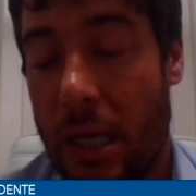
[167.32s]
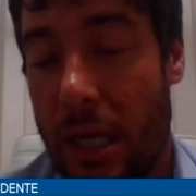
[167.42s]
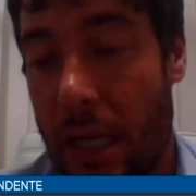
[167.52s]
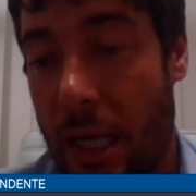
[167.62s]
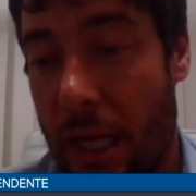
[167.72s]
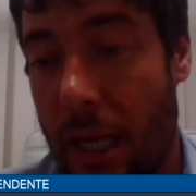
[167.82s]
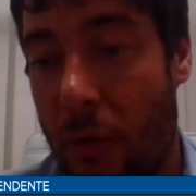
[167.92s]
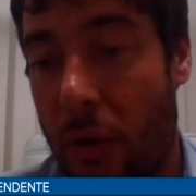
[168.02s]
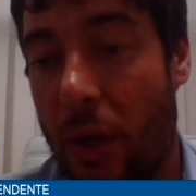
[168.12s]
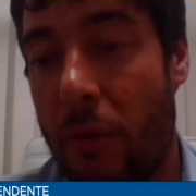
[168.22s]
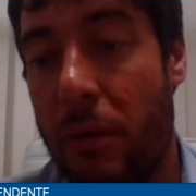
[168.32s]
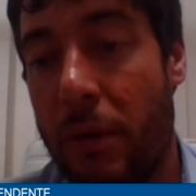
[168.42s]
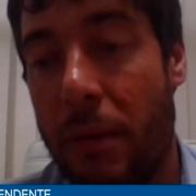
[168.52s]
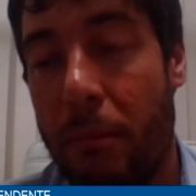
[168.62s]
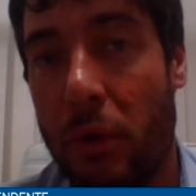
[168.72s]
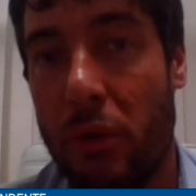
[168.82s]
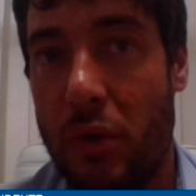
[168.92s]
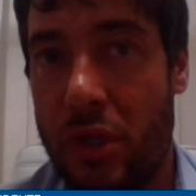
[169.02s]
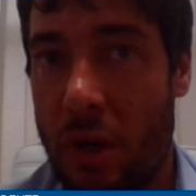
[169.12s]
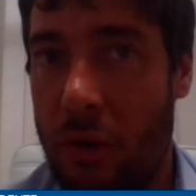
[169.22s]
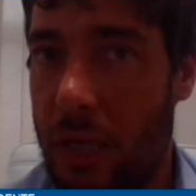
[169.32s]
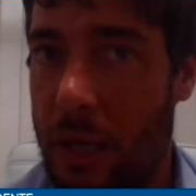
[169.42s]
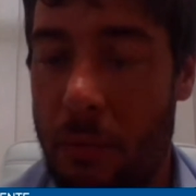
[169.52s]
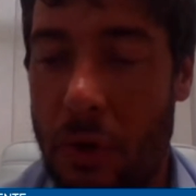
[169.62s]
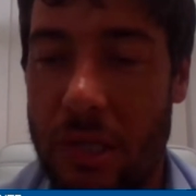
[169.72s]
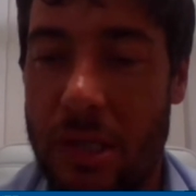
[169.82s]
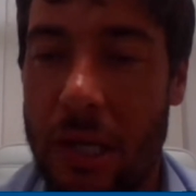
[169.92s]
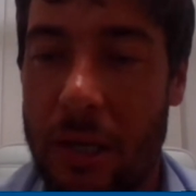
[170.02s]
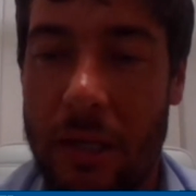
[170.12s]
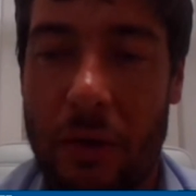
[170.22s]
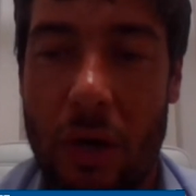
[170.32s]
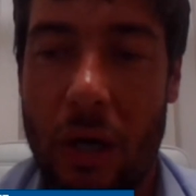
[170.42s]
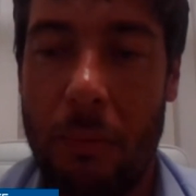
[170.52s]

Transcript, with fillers: eh, que, bueno, que viven en Puerto Deseado y tenemos que seguir dándole